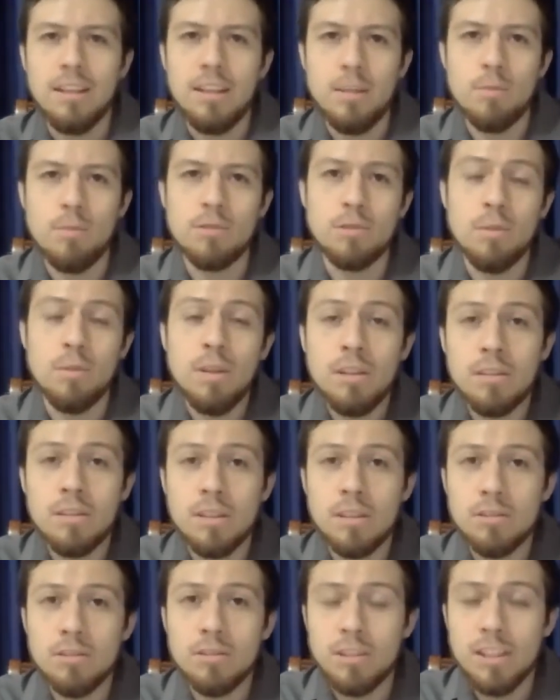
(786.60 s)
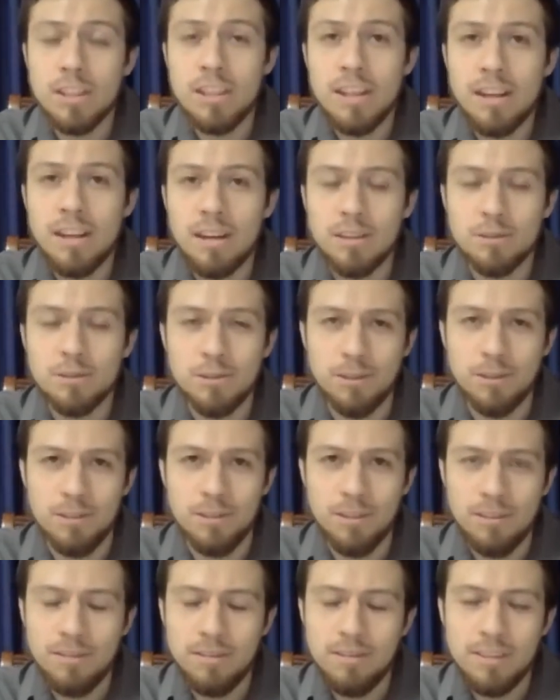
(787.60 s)
Y por supuesto, en eso tenía razón,
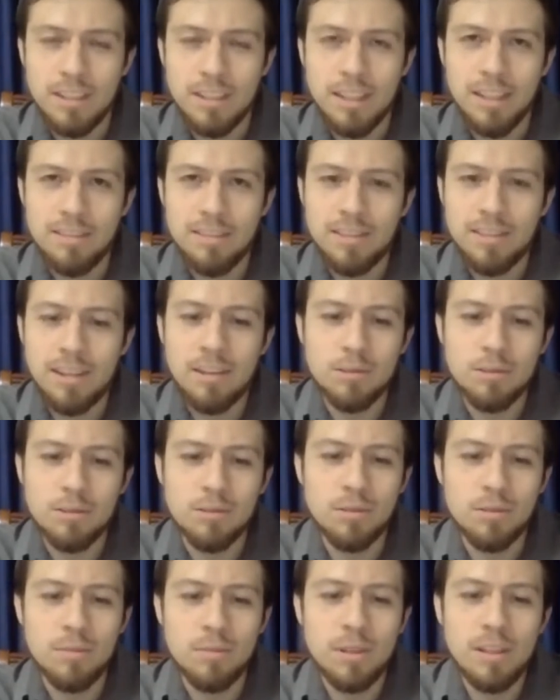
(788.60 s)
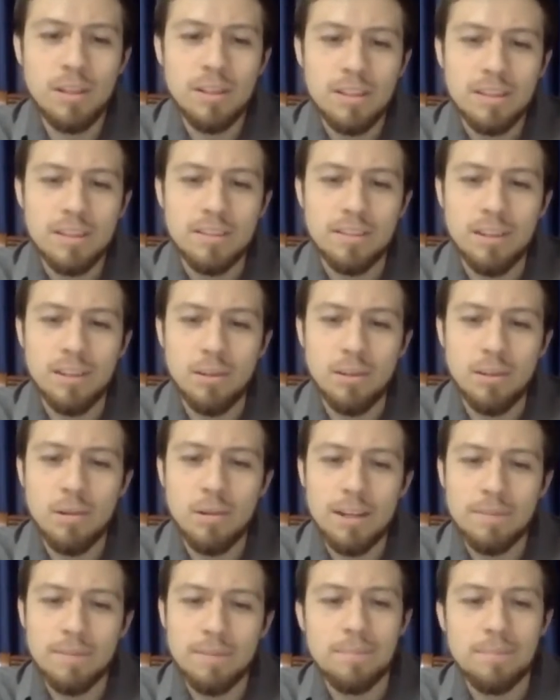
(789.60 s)
¿no? Esa era la costumbre del
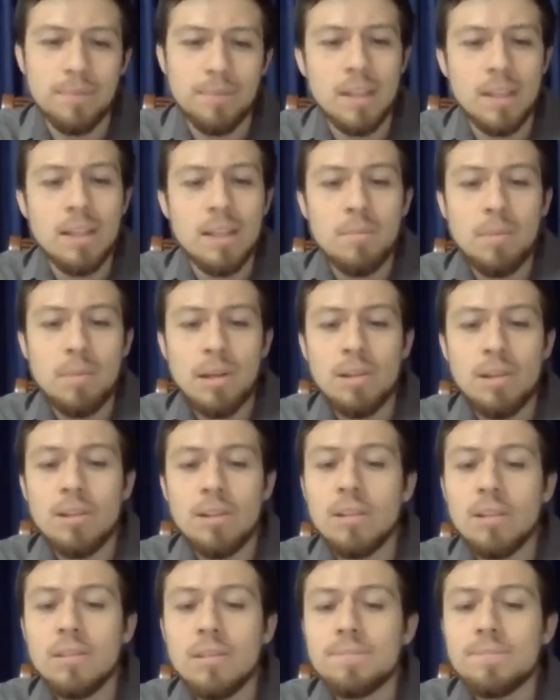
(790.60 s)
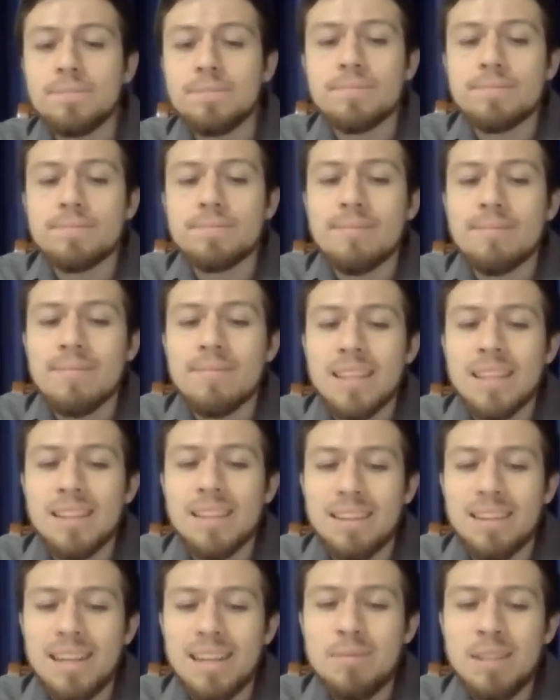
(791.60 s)
lugar. Pero
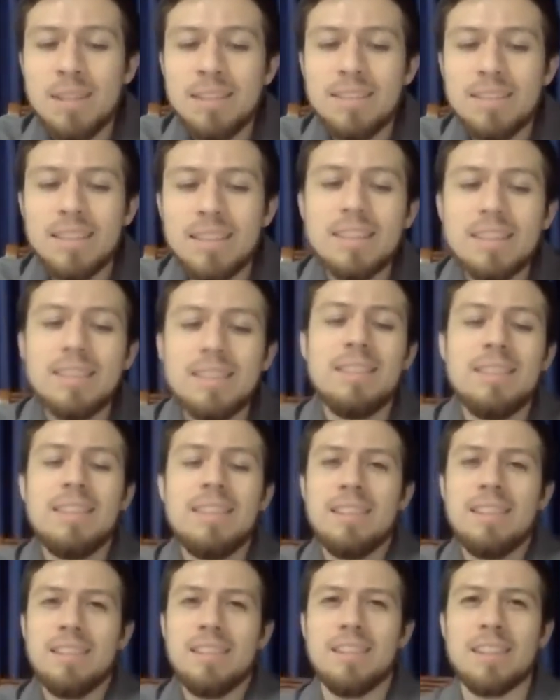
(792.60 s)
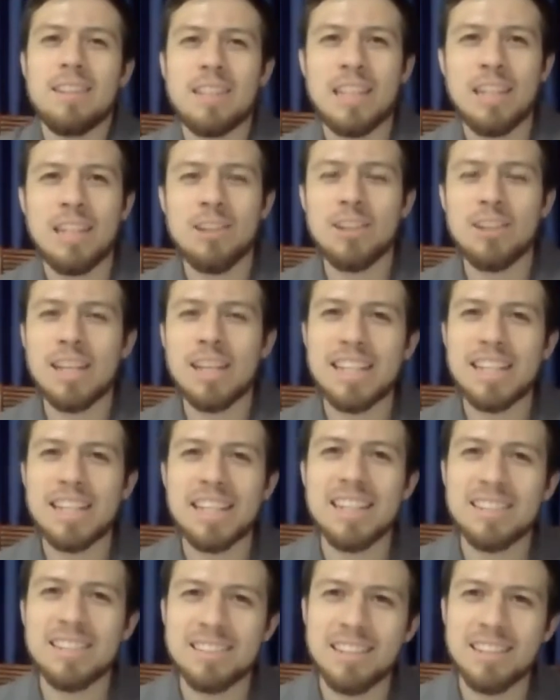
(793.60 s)
realmente, ¿qué es lo que
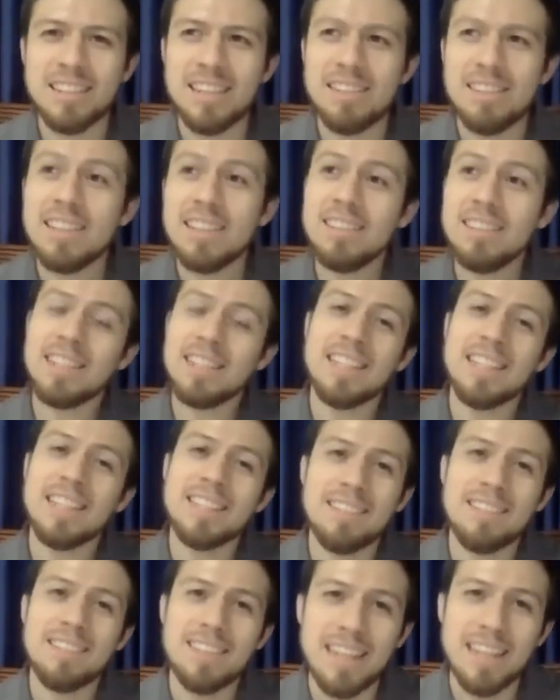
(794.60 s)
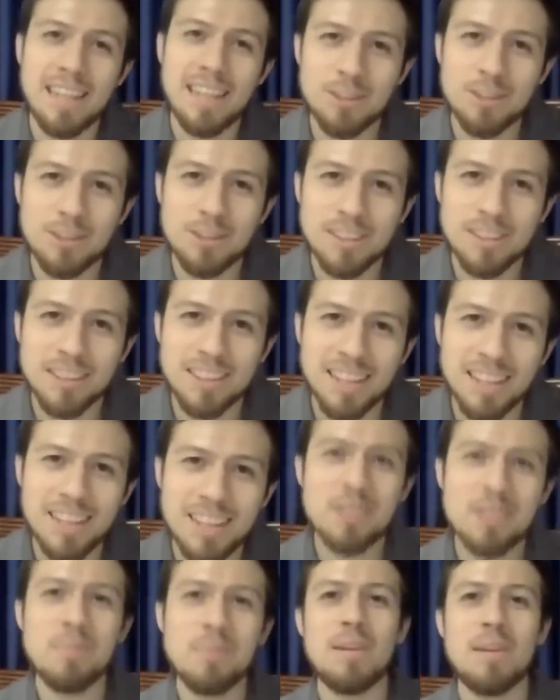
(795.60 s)
quería hacer Labán? Que le trabajara otros siete
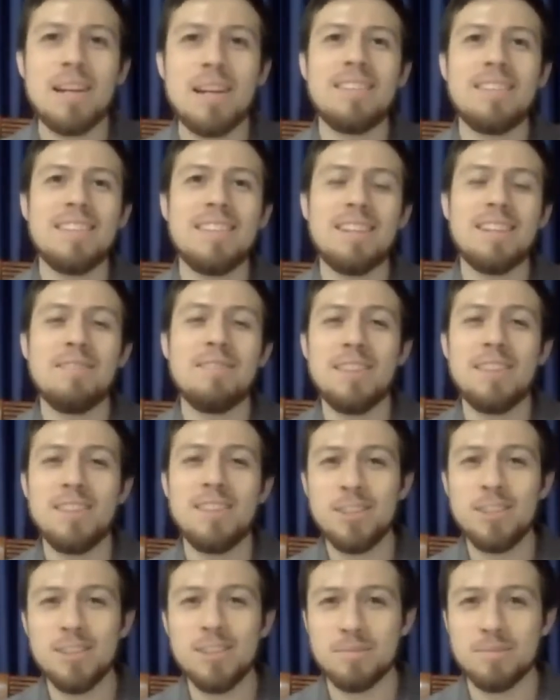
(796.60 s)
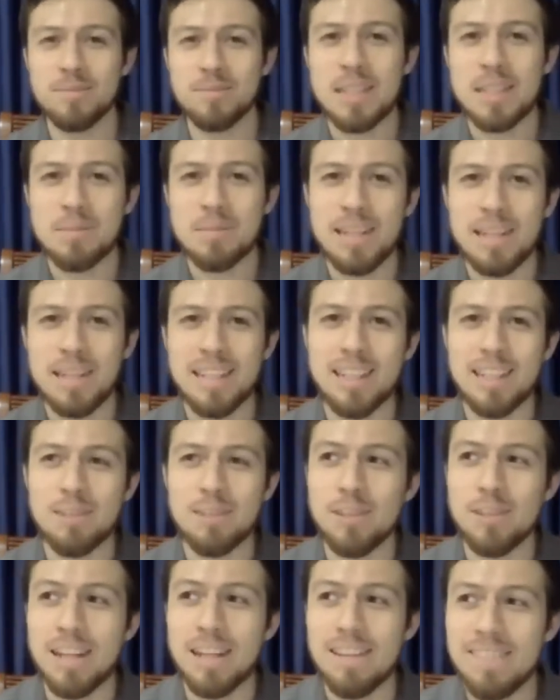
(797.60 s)
años para él tener bendición, para que le
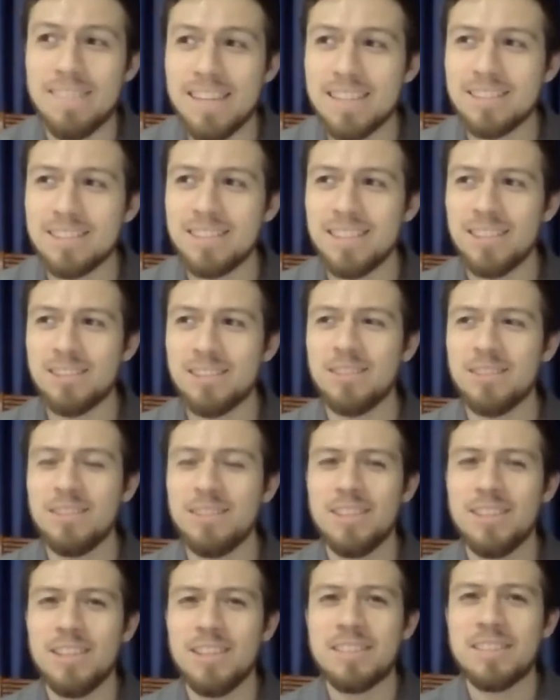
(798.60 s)
fuera bien, ¿cierto?